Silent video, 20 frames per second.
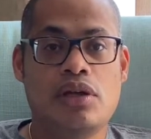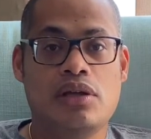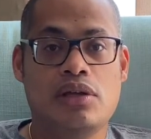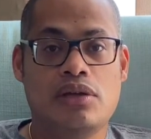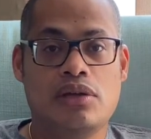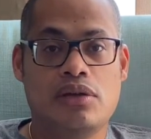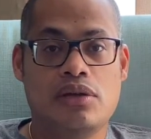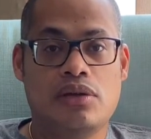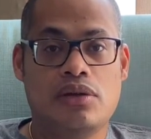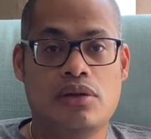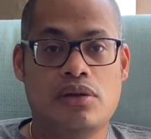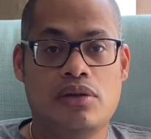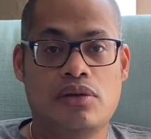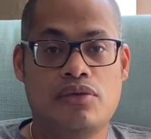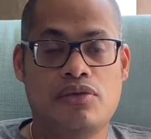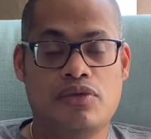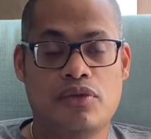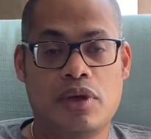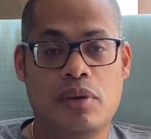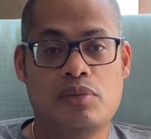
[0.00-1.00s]
euh, au
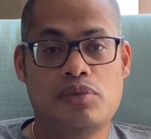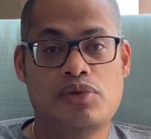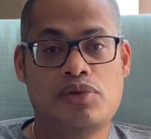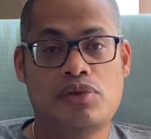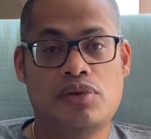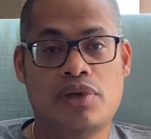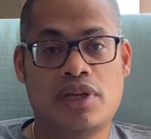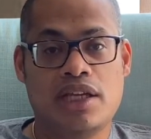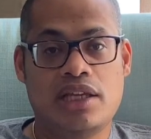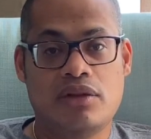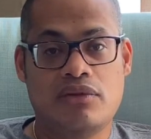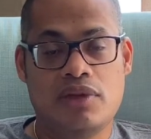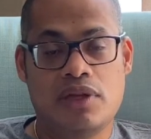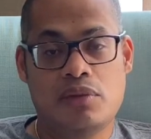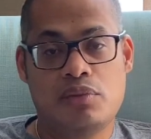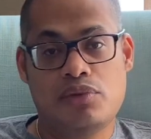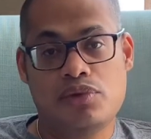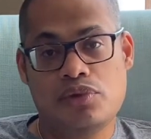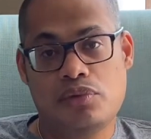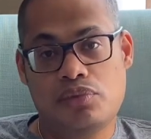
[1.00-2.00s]
fur et à mesure qui devient
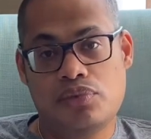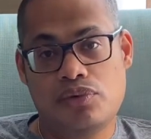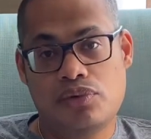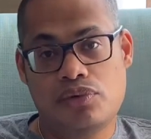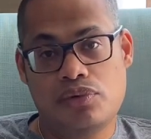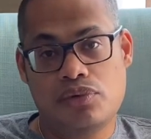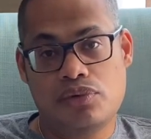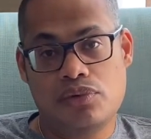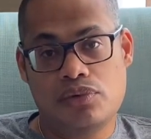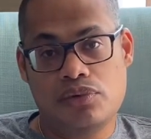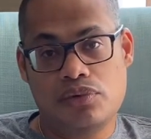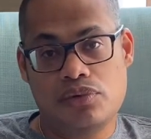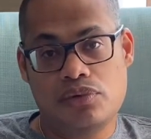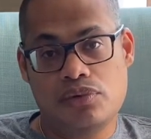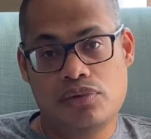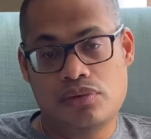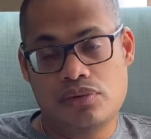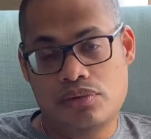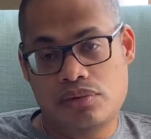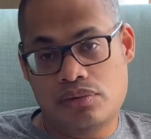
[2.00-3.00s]
de plus en plus
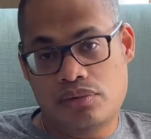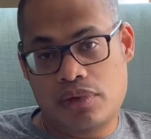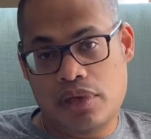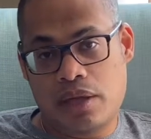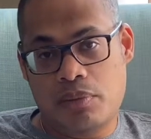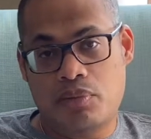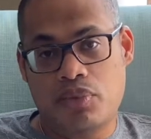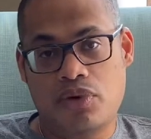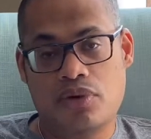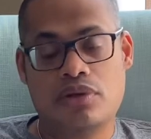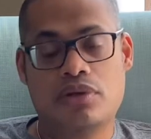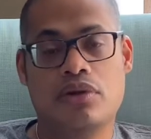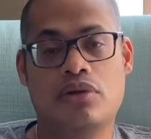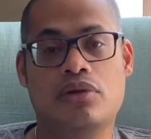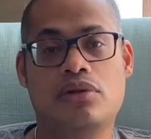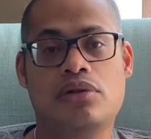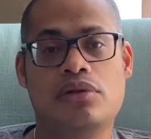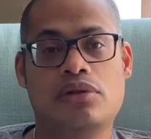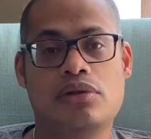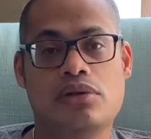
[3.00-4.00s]

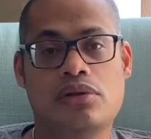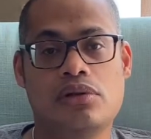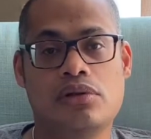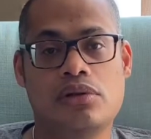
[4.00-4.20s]
importante.